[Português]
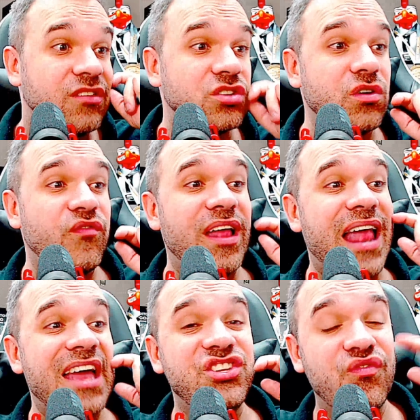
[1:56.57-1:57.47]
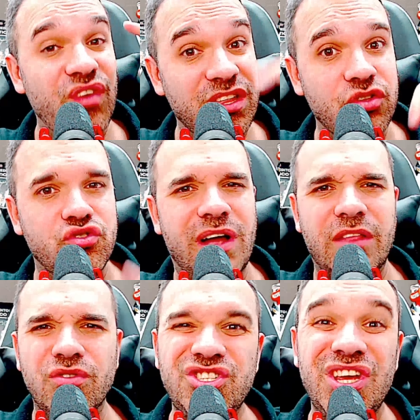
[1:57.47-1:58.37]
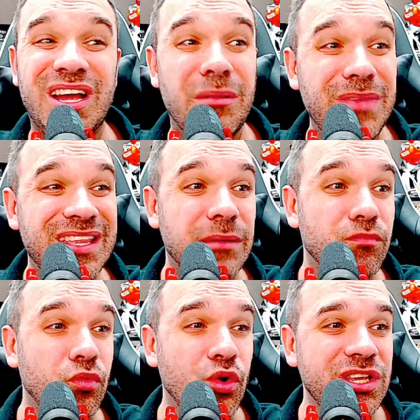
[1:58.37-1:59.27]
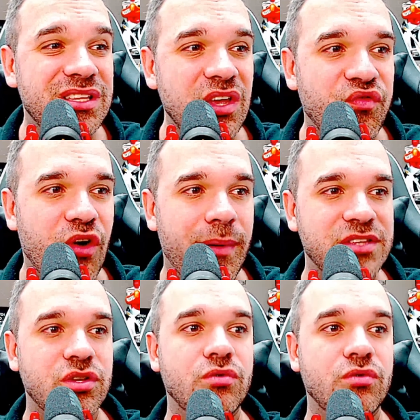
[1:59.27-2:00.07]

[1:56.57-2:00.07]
nós vamos falar aí de venda de jogador de Hermina, muita informação e